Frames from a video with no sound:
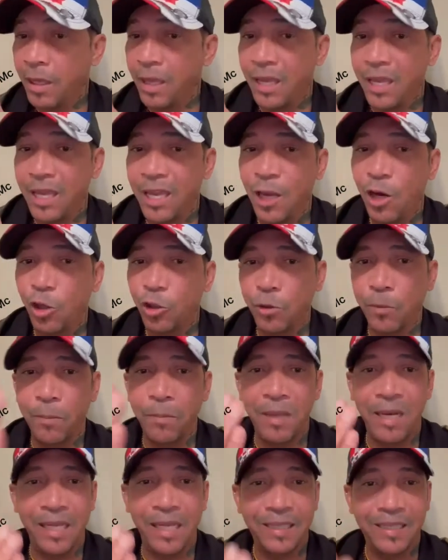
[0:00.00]
y los
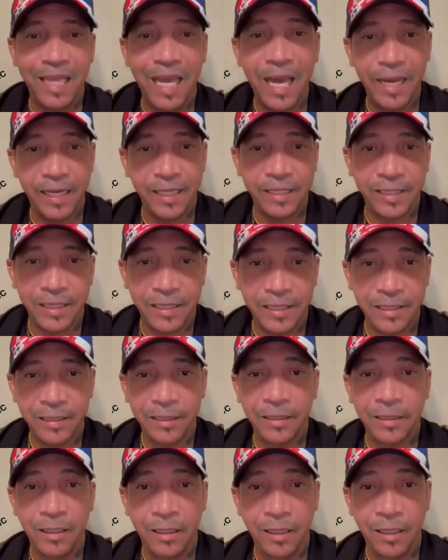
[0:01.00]
militares
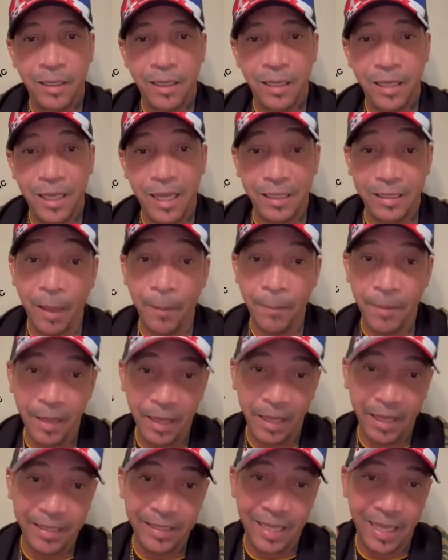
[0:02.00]
que también
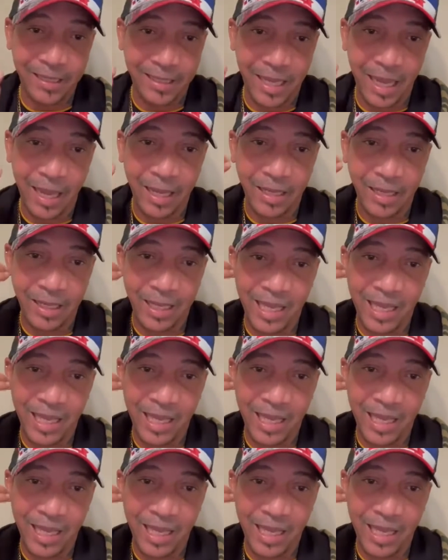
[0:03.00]
quizás sean